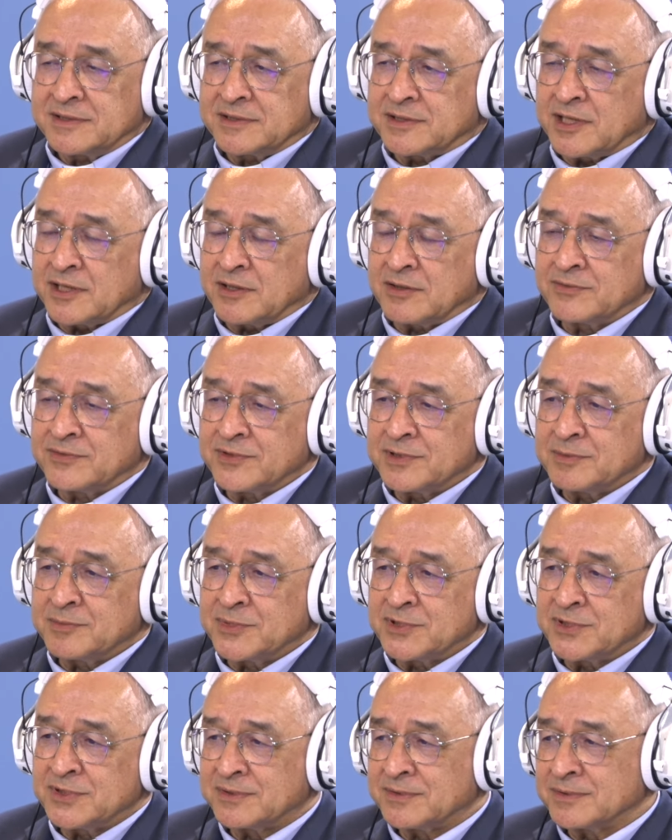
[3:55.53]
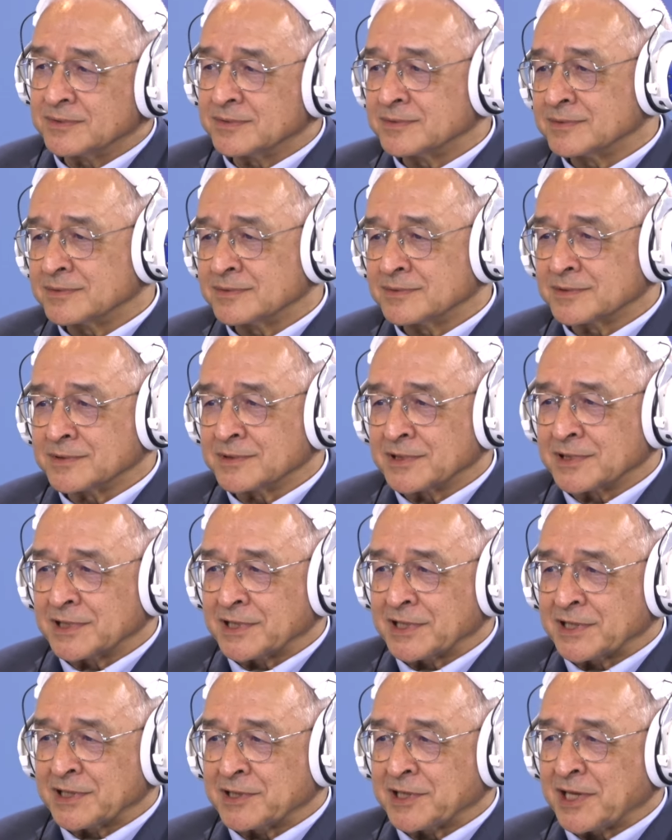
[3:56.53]
Tenho ouvido muito
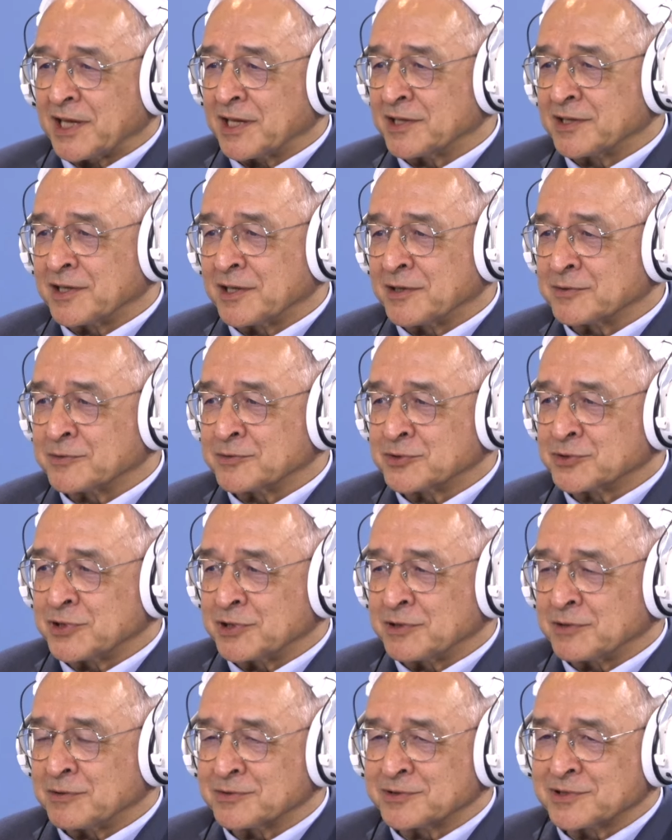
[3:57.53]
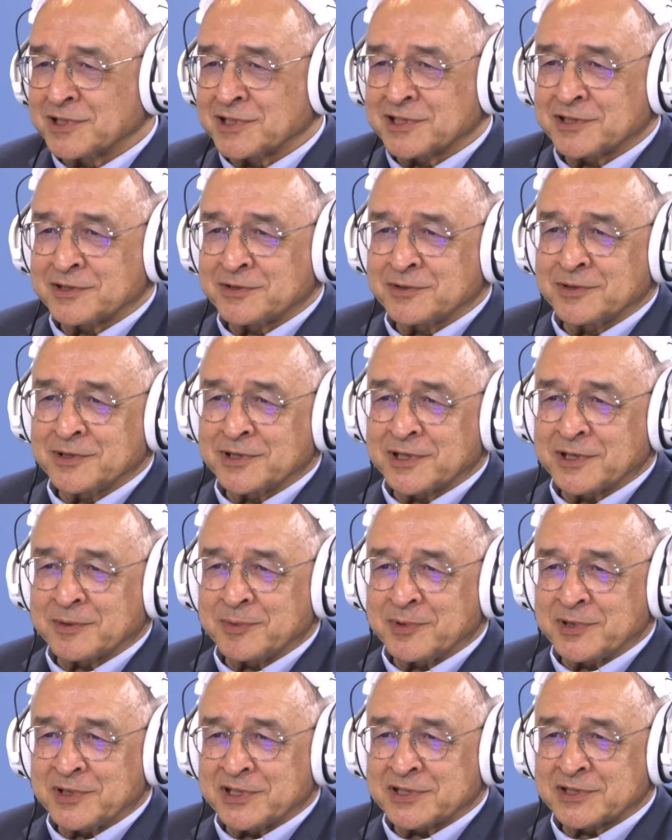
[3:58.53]
eh, até alguns títulos da, da,
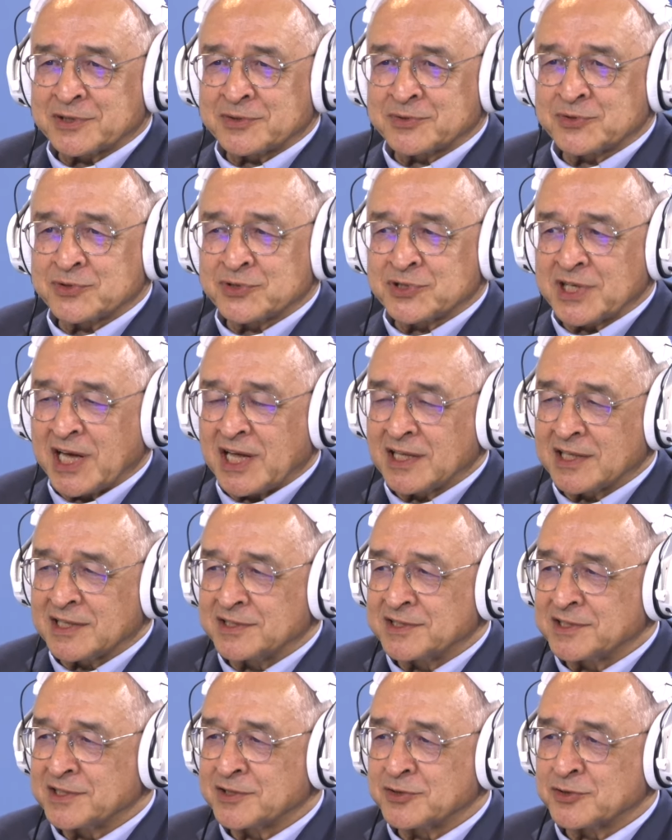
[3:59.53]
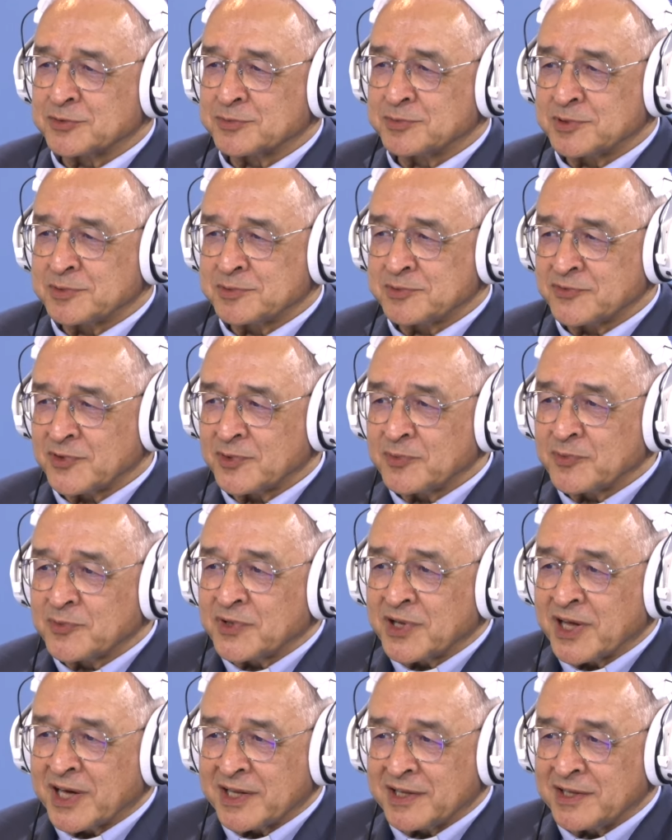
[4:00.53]
comunicação social a dizer que os bispos
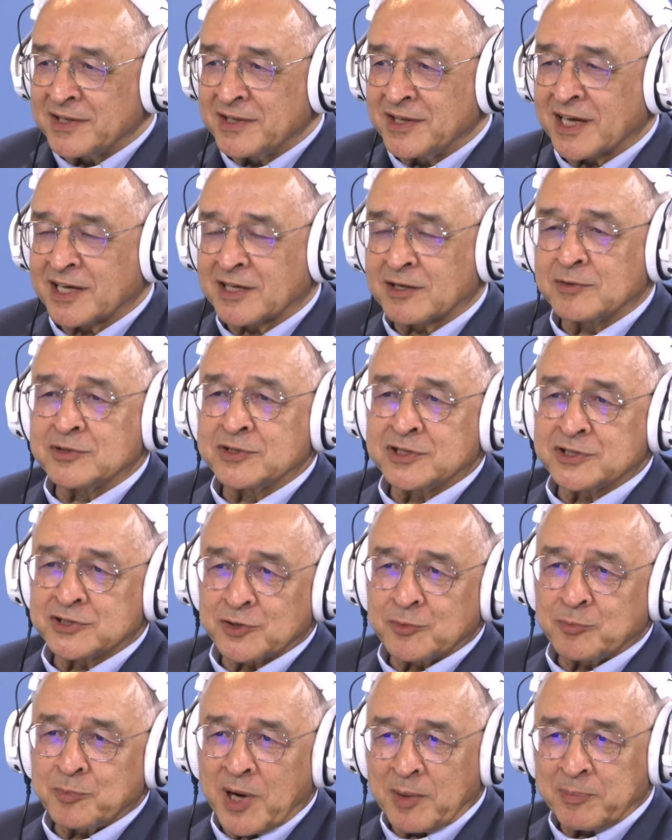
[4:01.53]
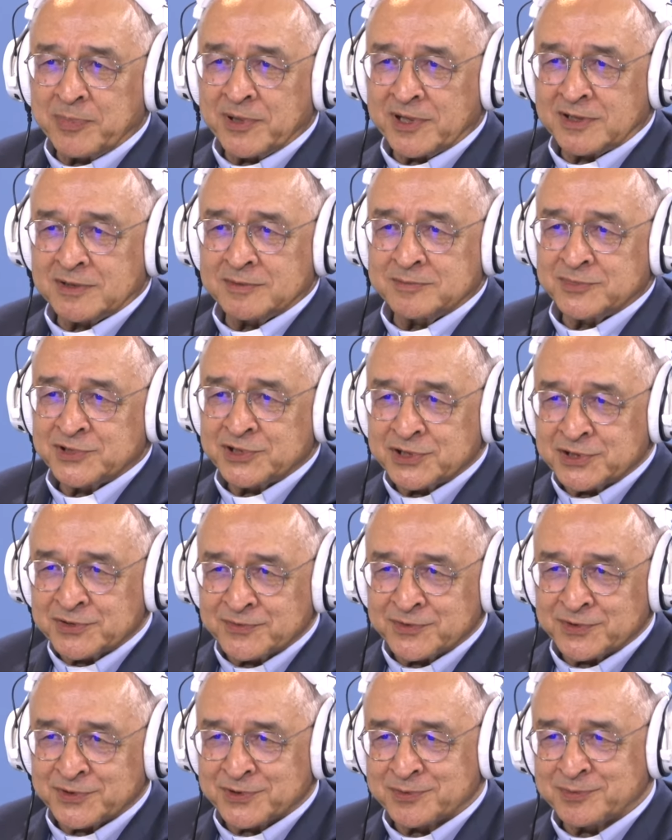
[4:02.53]
vão dar contas ao Papa como se
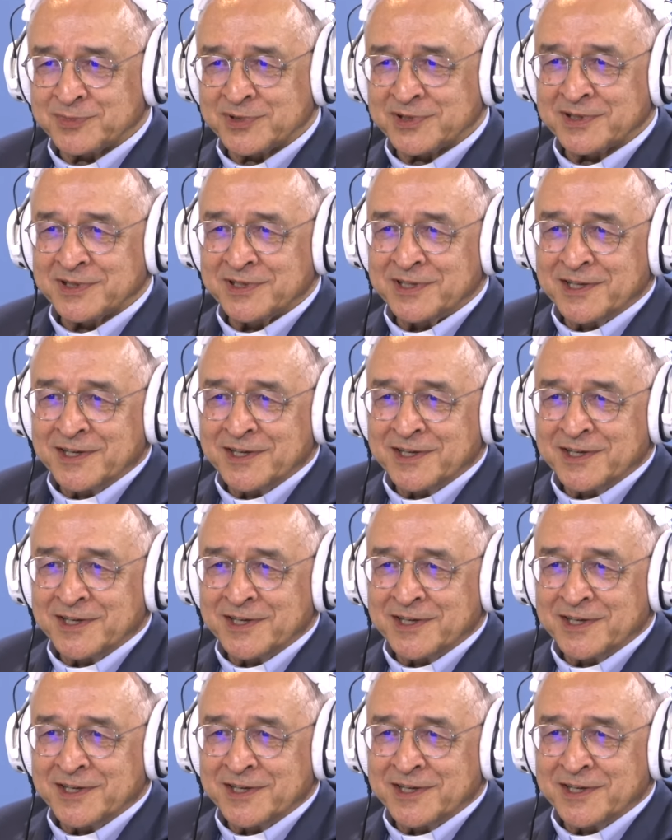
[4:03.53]
isto fosse uma,